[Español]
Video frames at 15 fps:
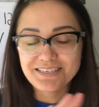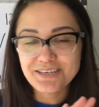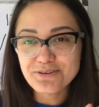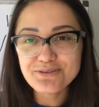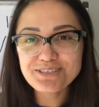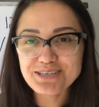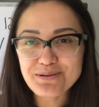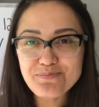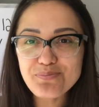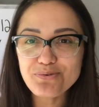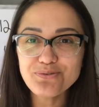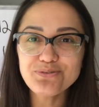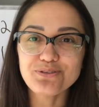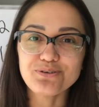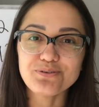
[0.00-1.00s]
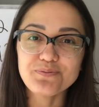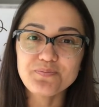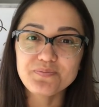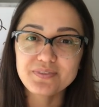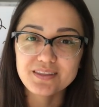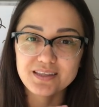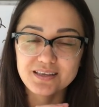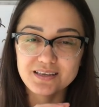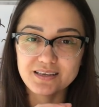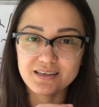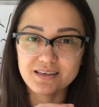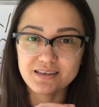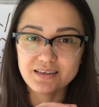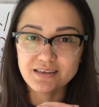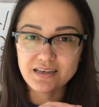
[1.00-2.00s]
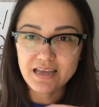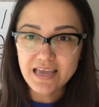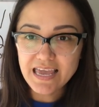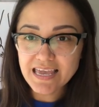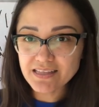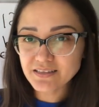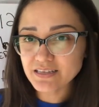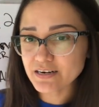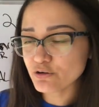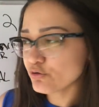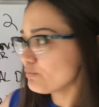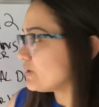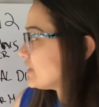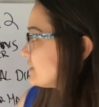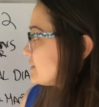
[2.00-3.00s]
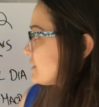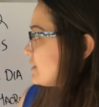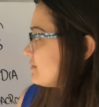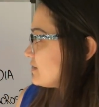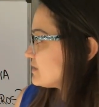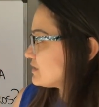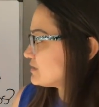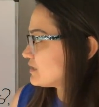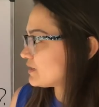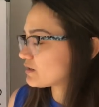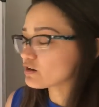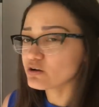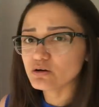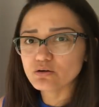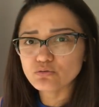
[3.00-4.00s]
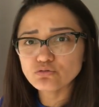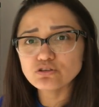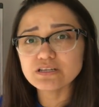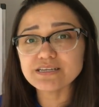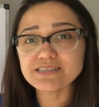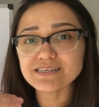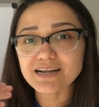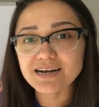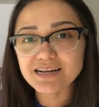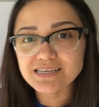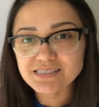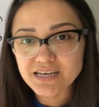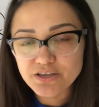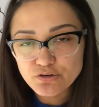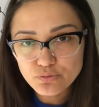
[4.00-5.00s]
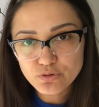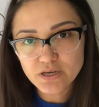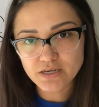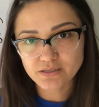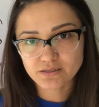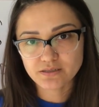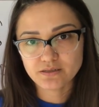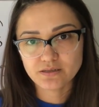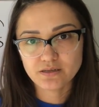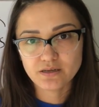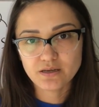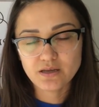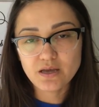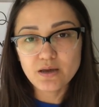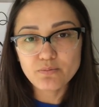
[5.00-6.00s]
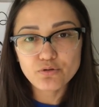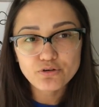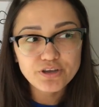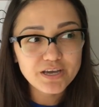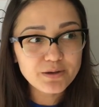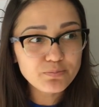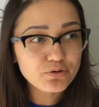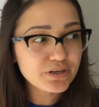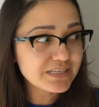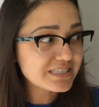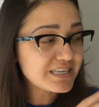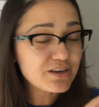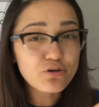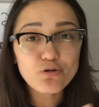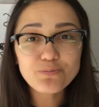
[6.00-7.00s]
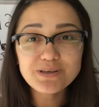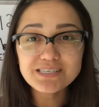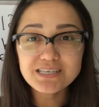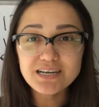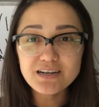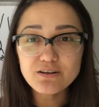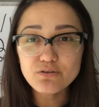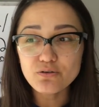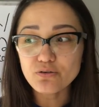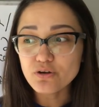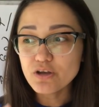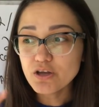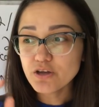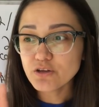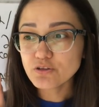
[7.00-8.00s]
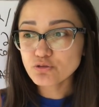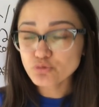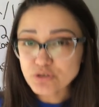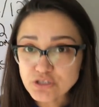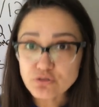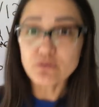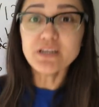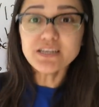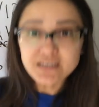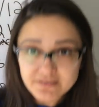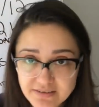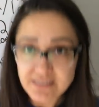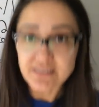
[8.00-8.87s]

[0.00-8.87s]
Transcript: ese no es el punto. Entre comidas, ¿qué vas a hacer? Utilizar las ayudas. ¿Por qué? Porque si comes algo, tu insulina